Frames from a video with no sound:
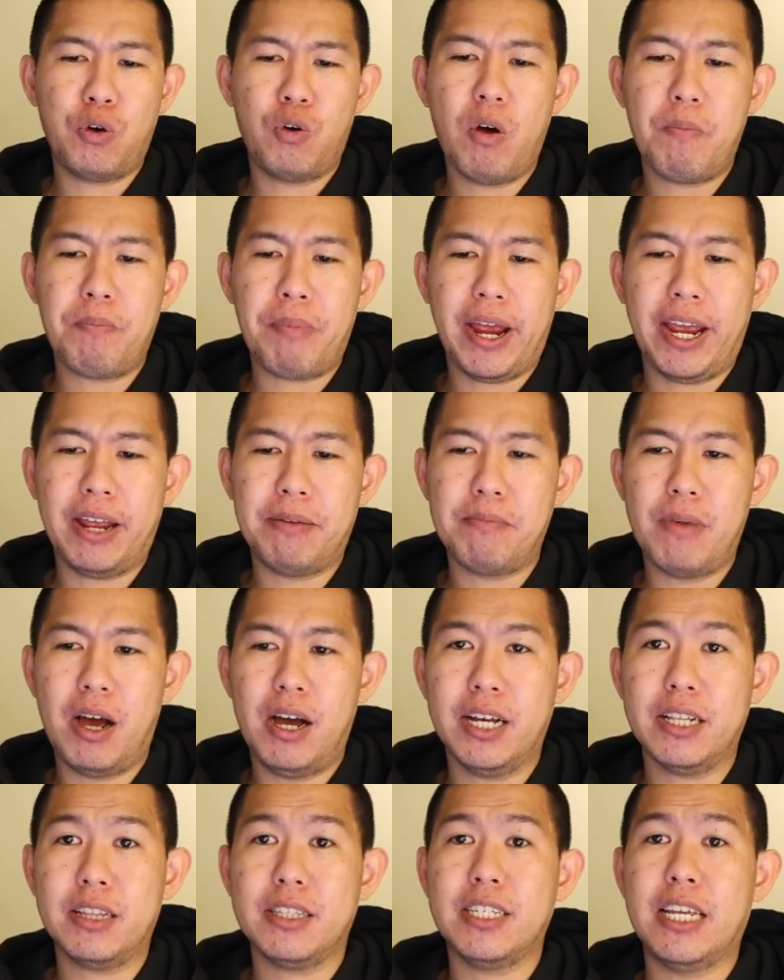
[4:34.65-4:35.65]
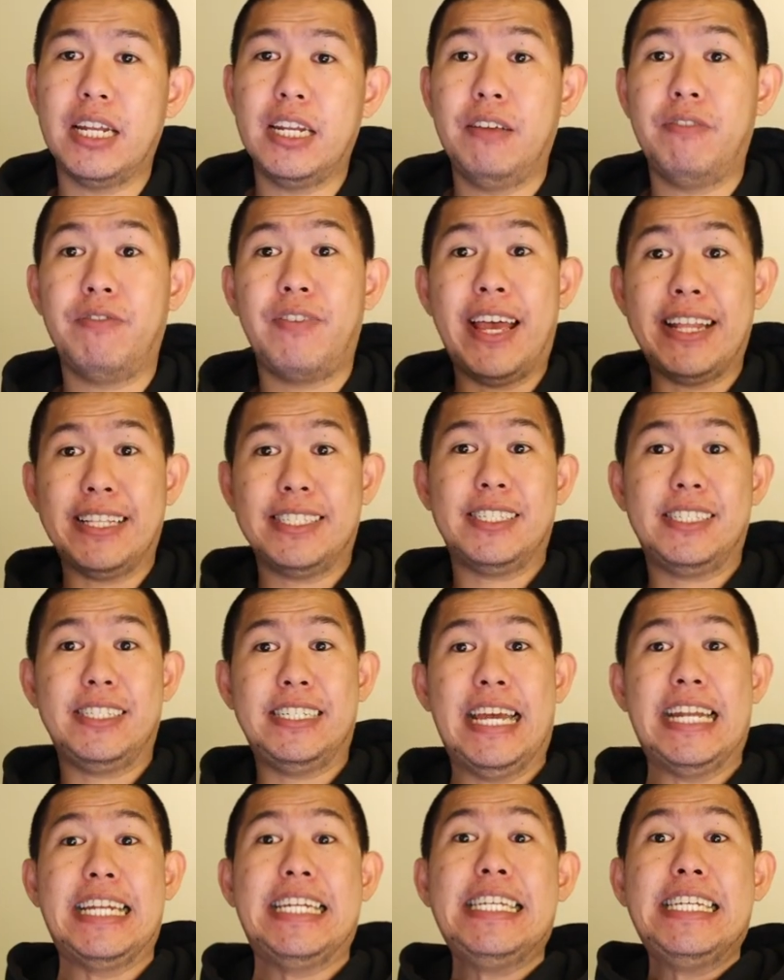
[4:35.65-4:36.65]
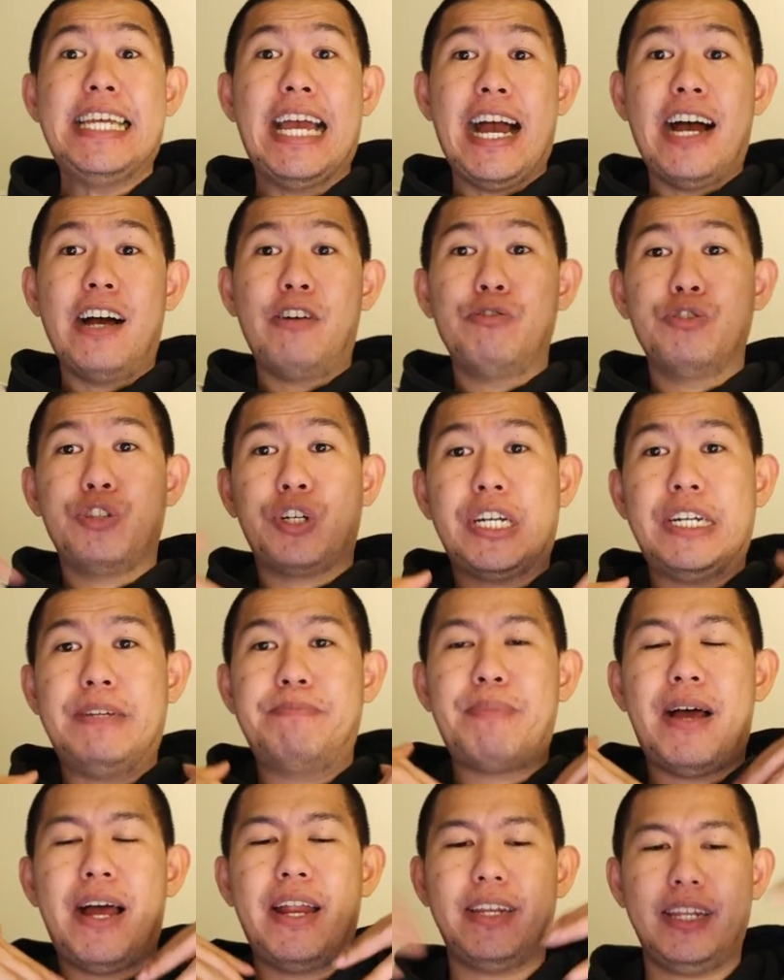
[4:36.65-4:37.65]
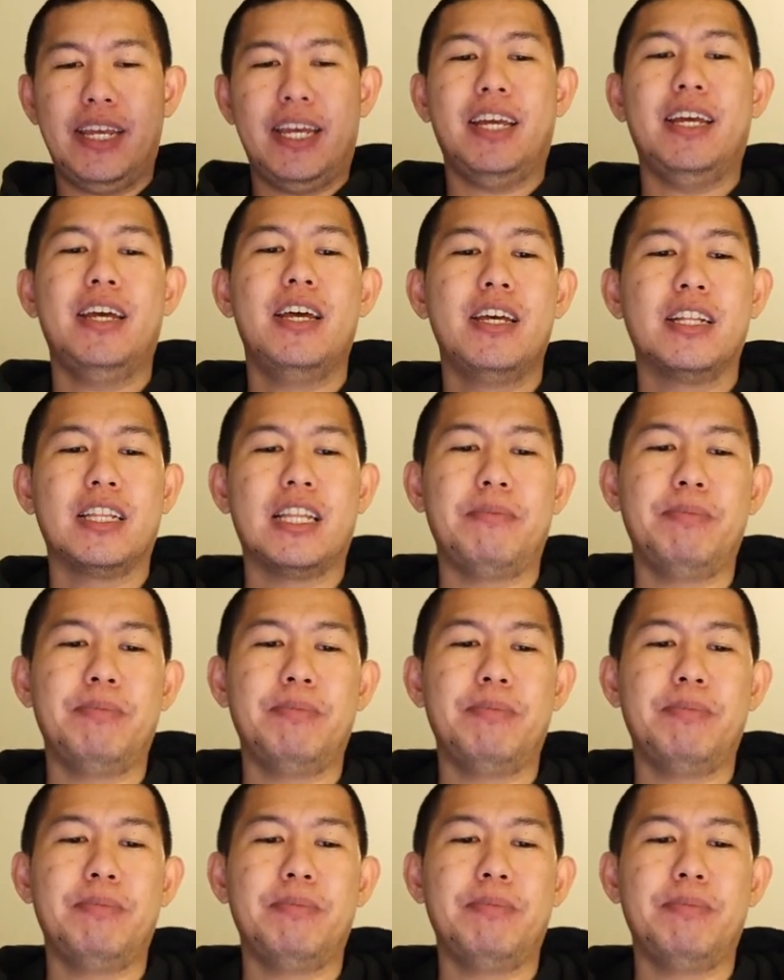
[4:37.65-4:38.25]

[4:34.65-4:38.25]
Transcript: gue pengen banget jadi fansnya dia untuk kedepannya.